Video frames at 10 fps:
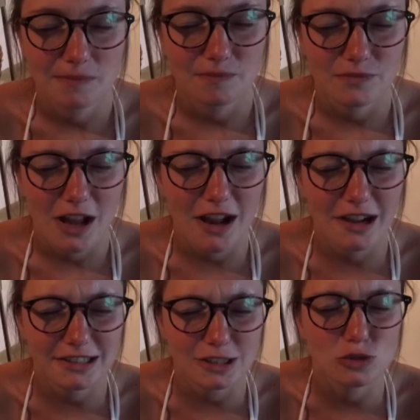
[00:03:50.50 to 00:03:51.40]
Ah là,
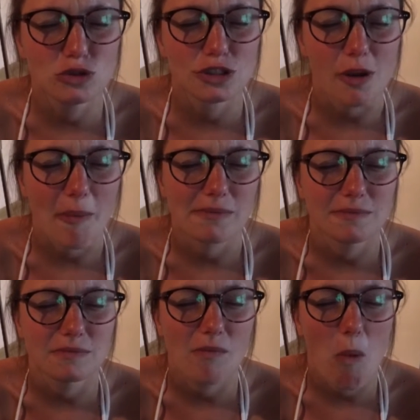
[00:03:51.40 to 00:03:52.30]
c'est rouge.
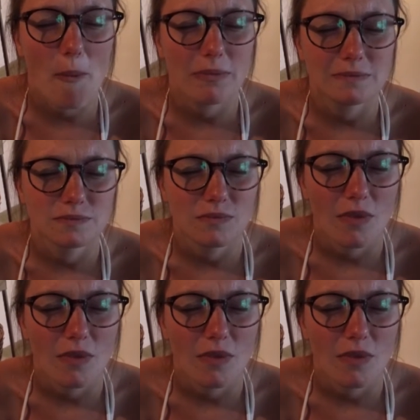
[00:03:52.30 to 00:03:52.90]
Eh ben non,